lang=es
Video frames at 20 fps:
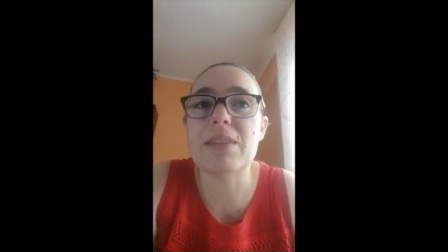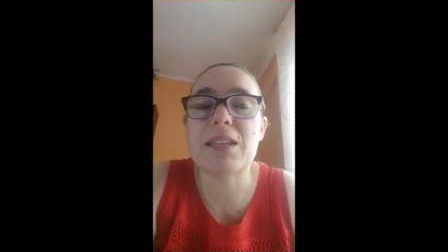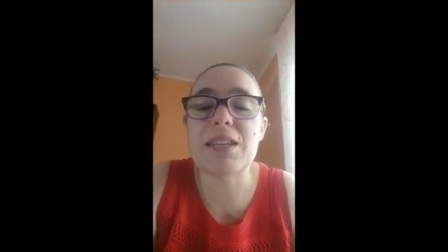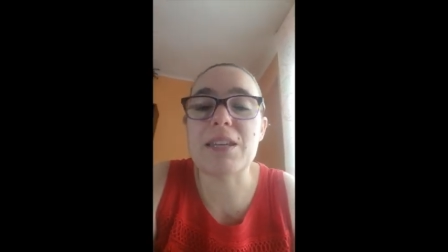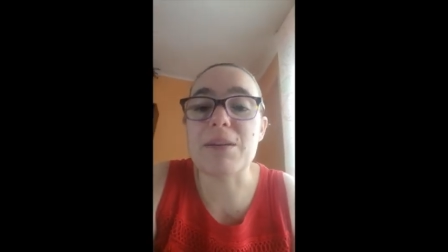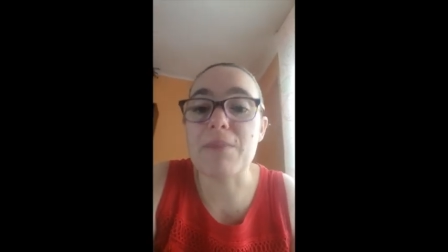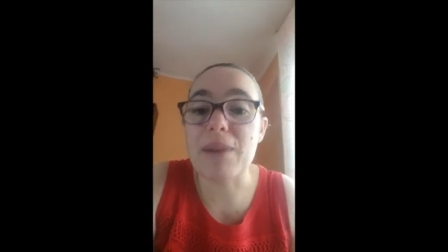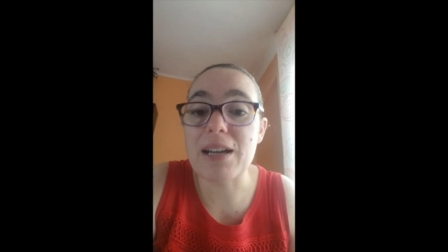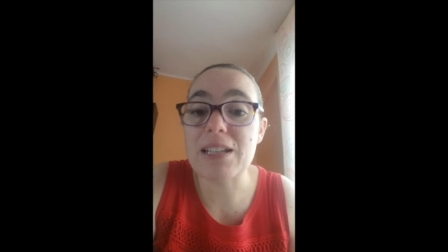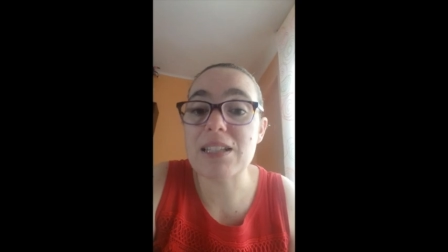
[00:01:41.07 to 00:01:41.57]

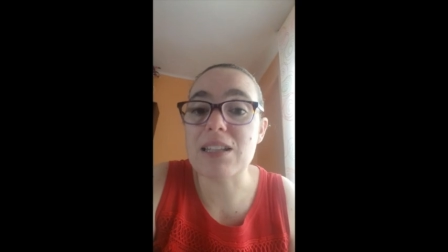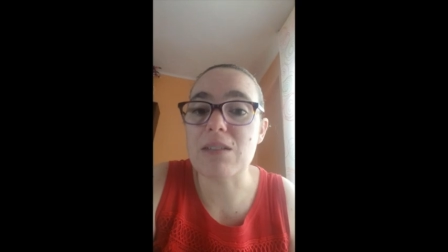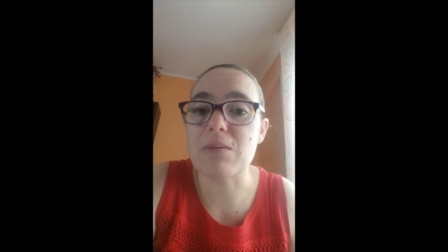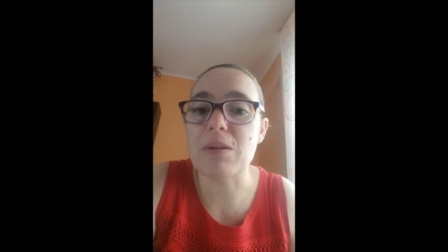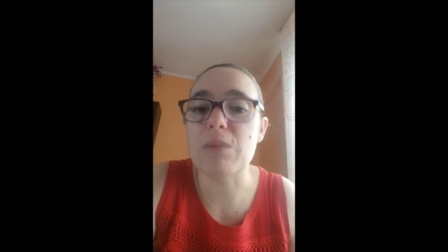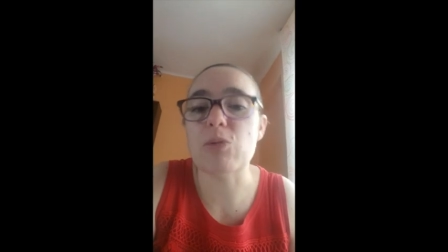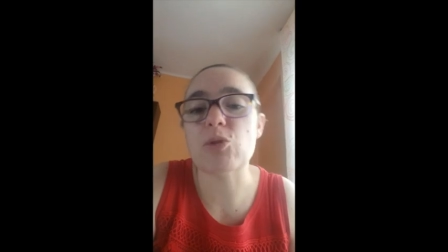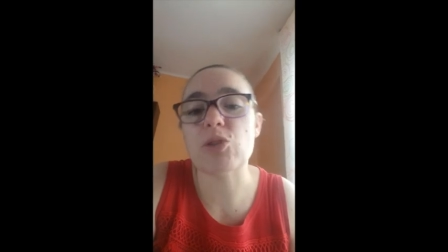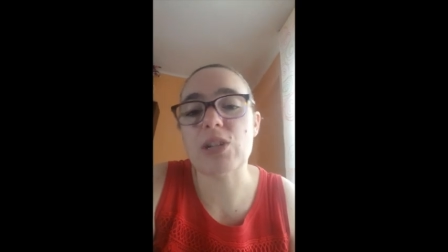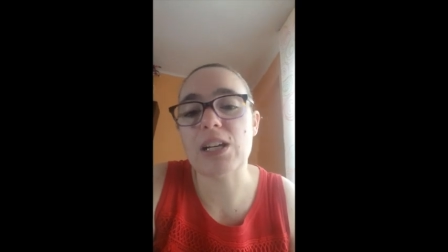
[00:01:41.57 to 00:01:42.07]
y, más
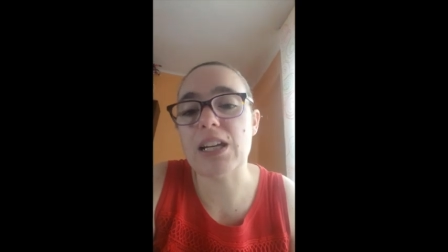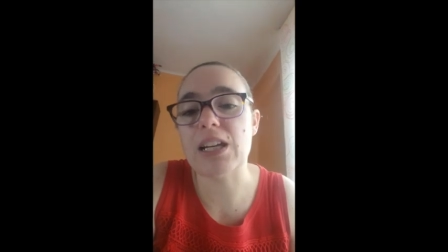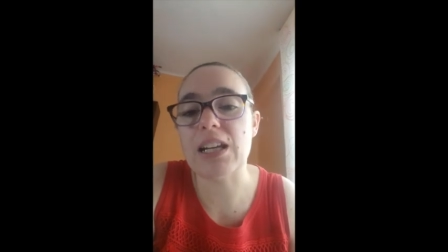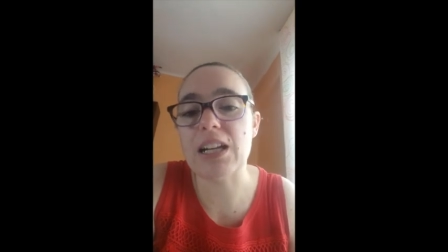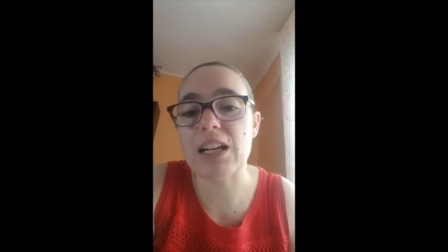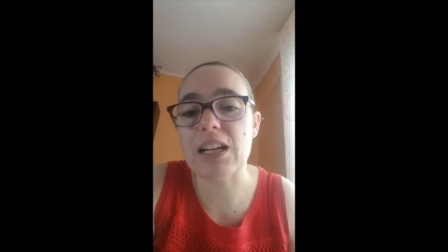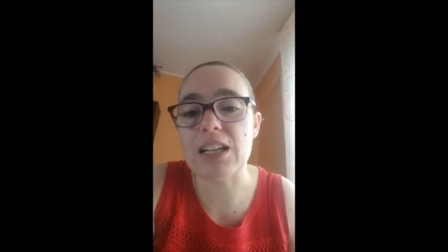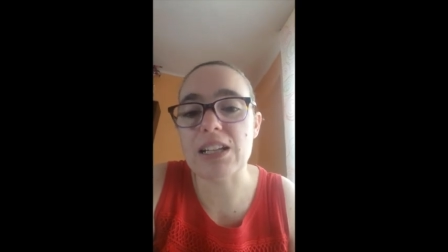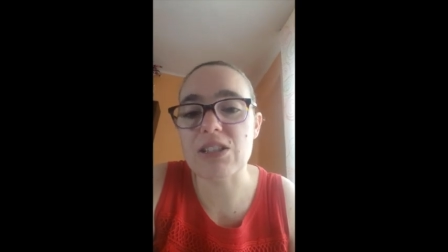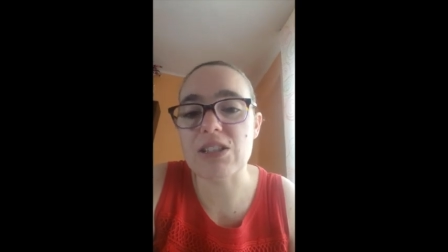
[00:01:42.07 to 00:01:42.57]
debemos de
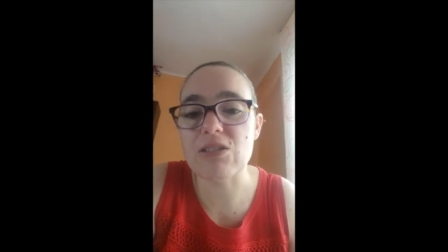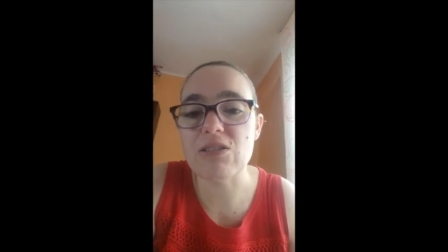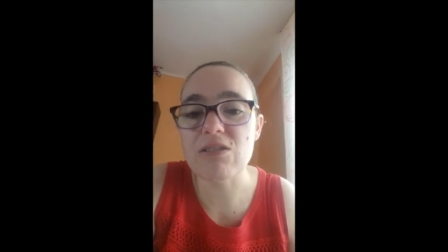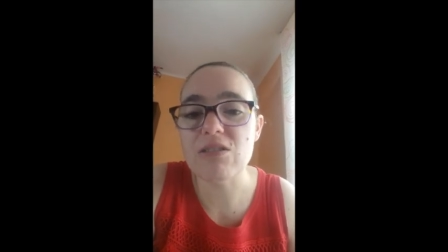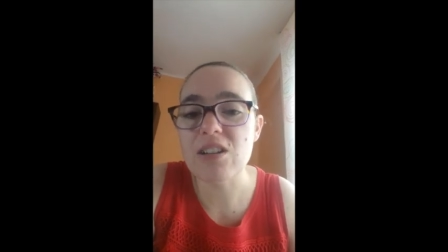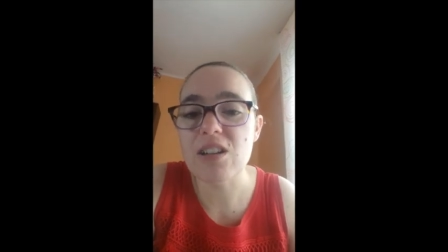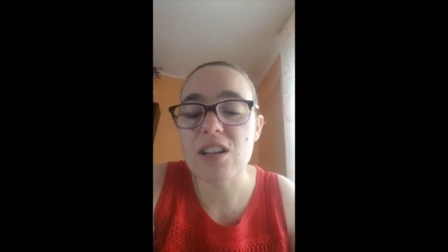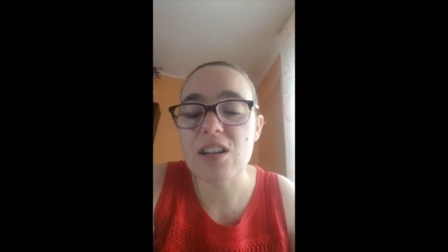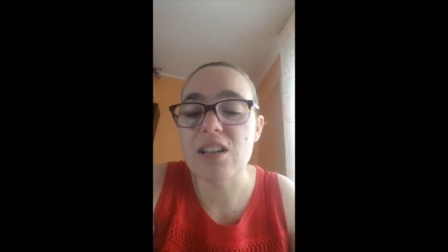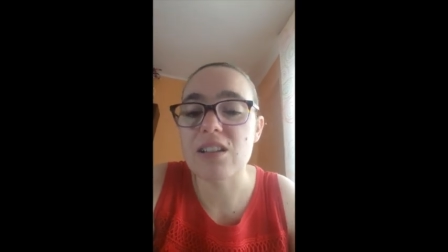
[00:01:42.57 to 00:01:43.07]
quererles, ¿no?
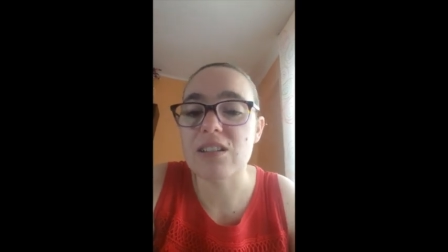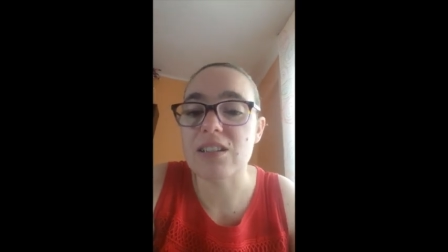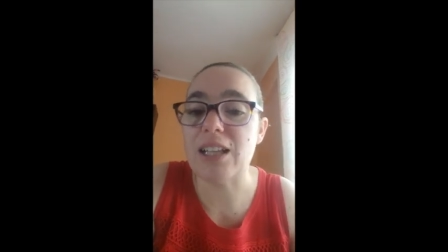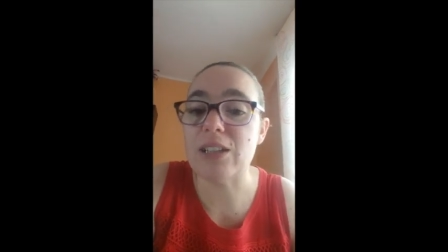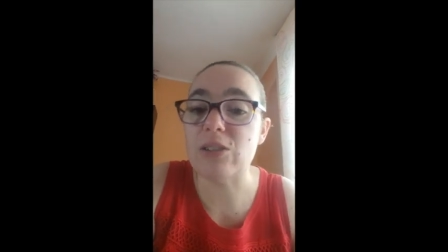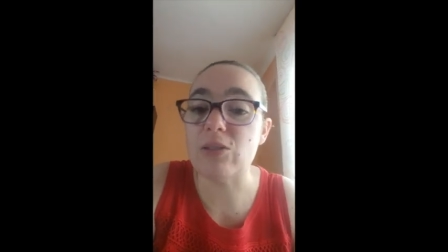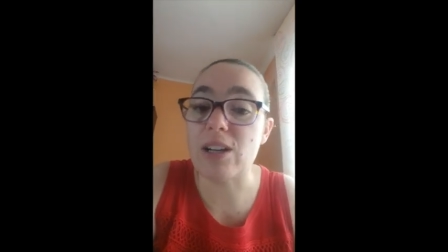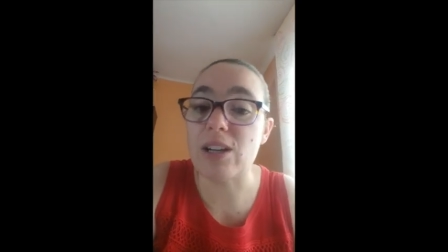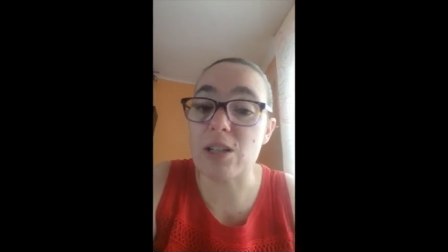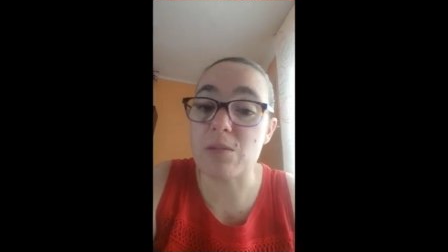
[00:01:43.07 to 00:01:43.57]

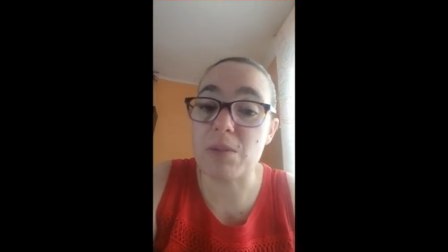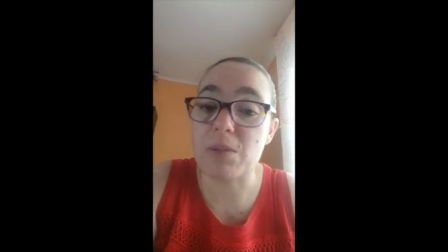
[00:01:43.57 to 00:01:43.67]
Tanto a las